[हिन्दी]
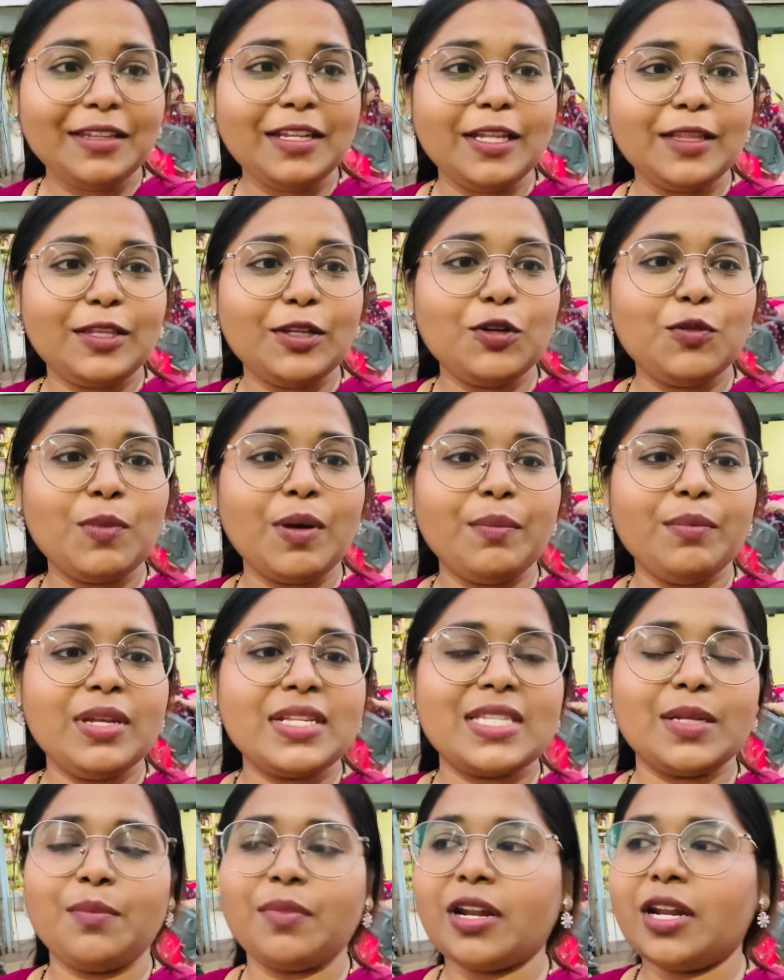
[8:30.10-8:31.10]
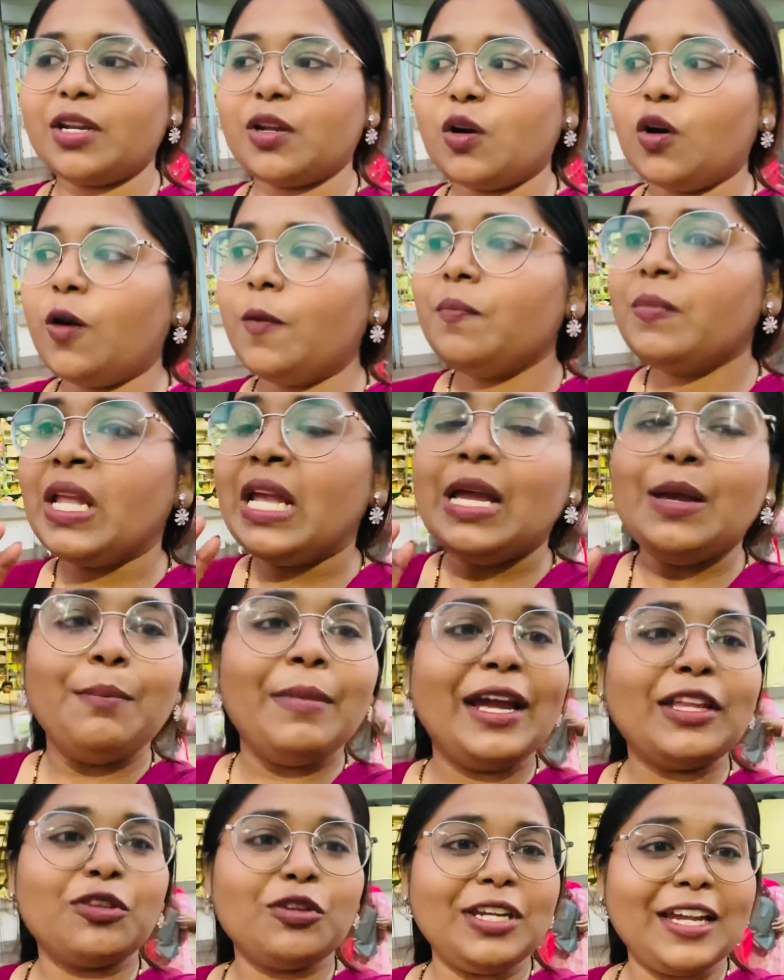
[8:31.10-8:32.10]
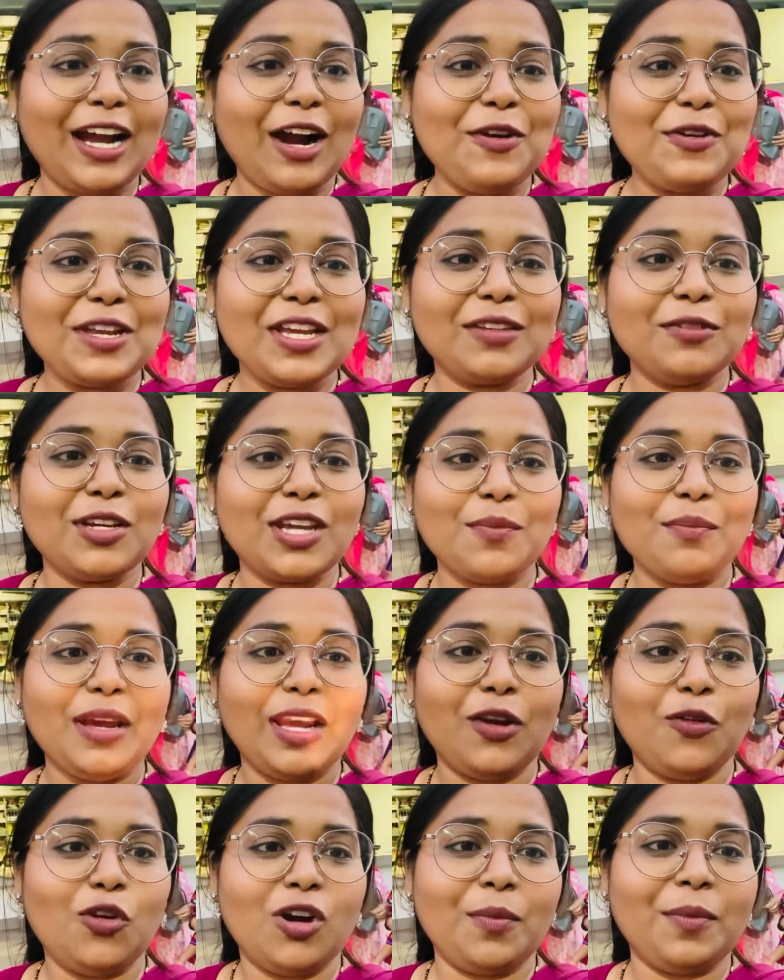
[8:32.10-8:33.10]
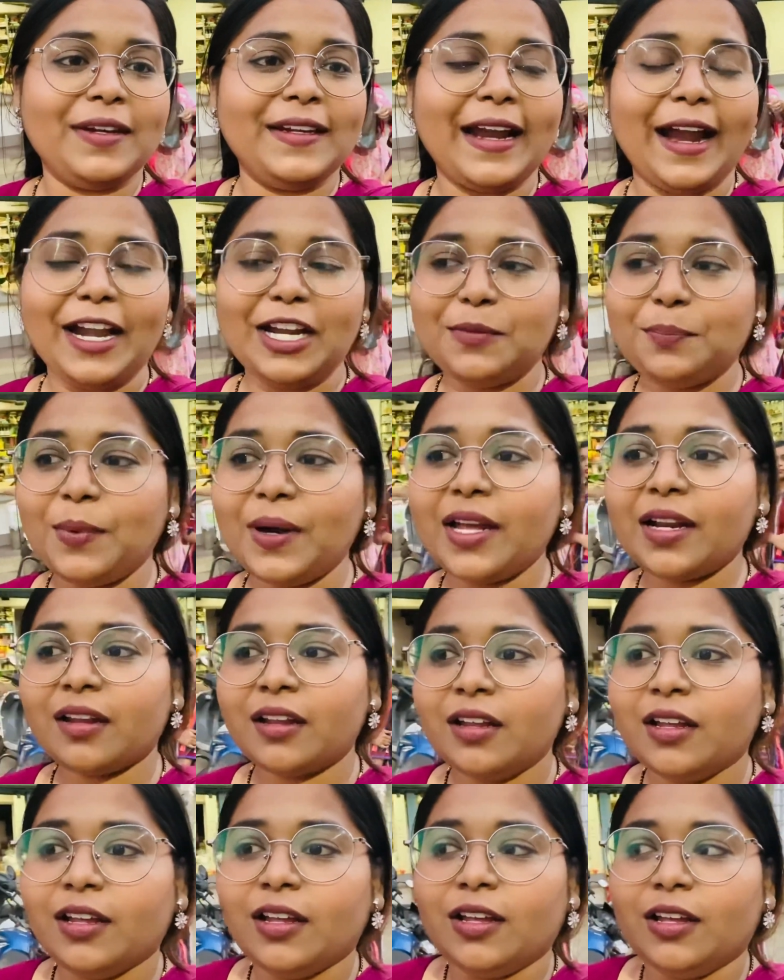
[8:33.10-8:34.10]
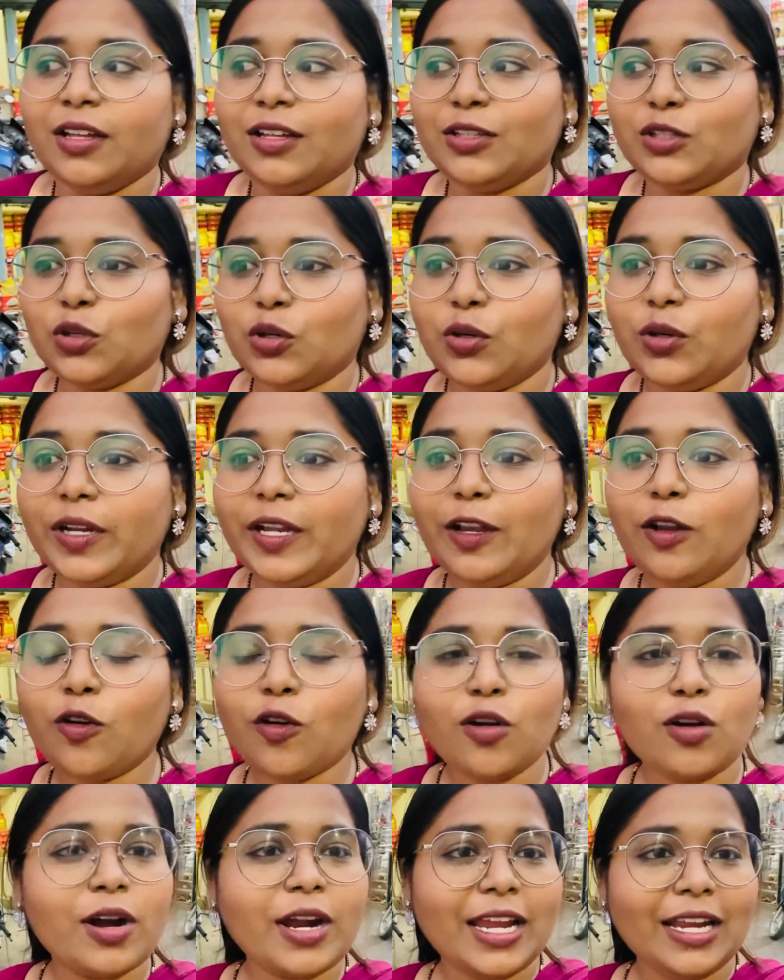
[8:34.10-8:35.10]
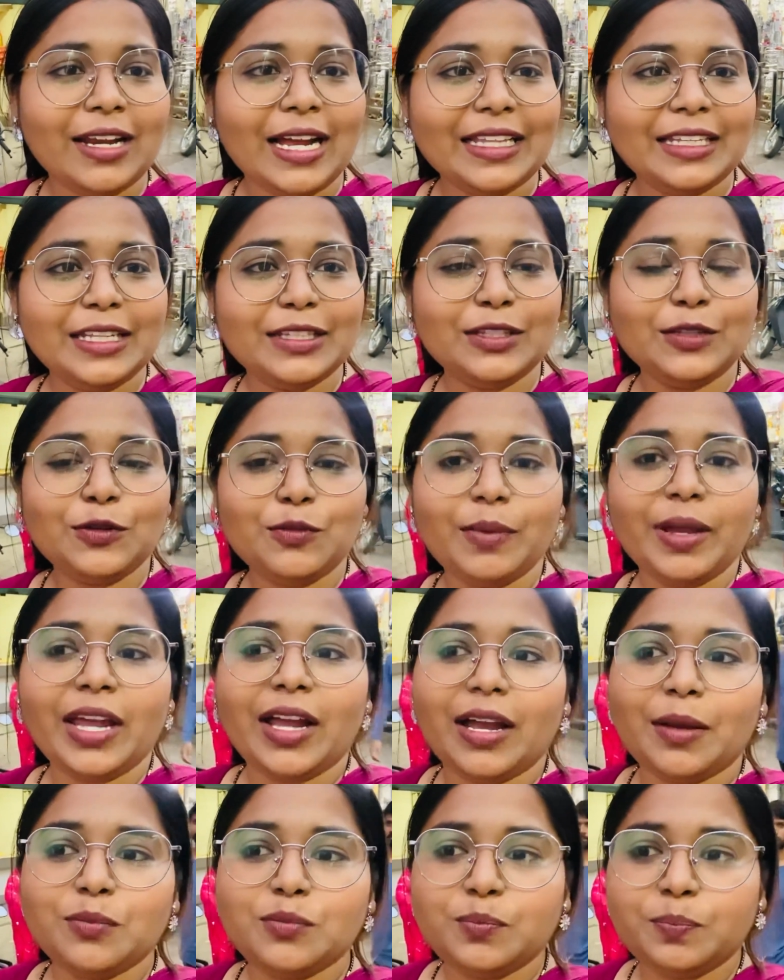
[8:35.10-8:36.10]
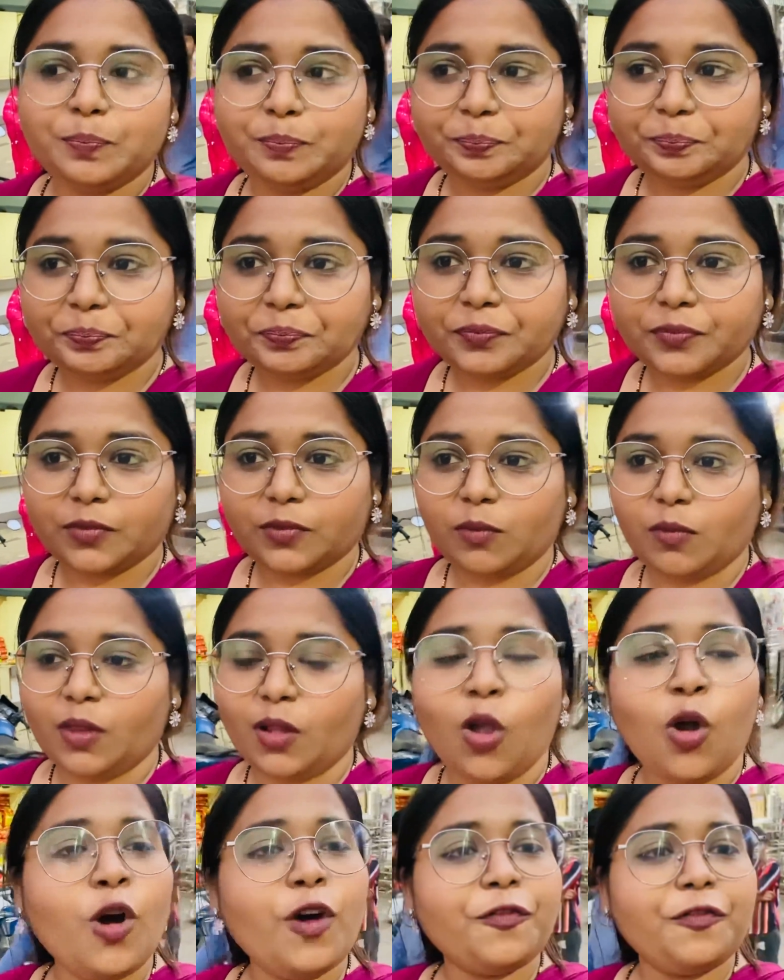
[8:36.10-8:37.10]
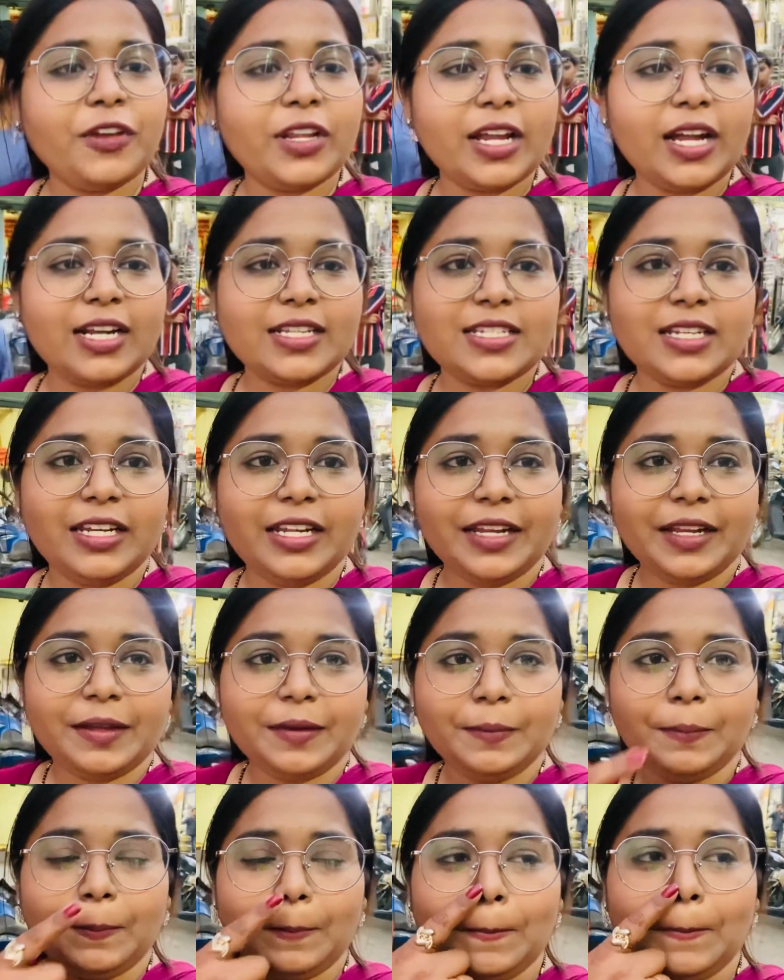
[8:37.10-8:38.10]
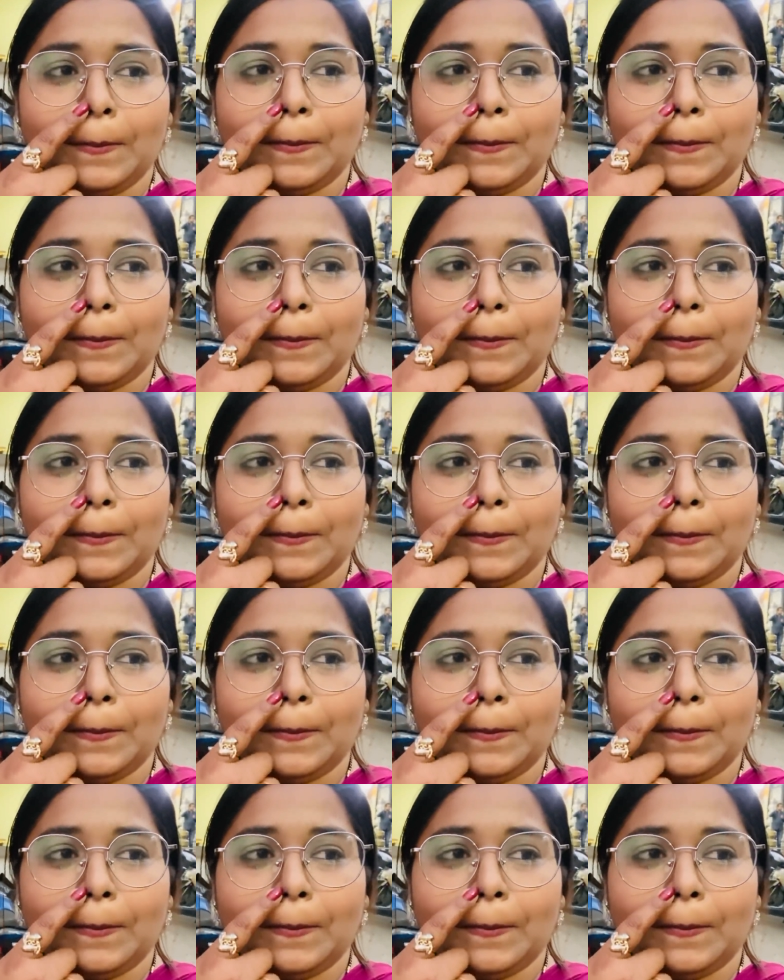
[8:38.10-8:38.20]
देती हूँ मम्मी सिमरन को मैं तो नहीं खाऊंगी क्योंकि मैं हूँ अभी डाइट पर तो इन लोगों को खिला देती हूँ मैं अब और फिर घर चलेंगे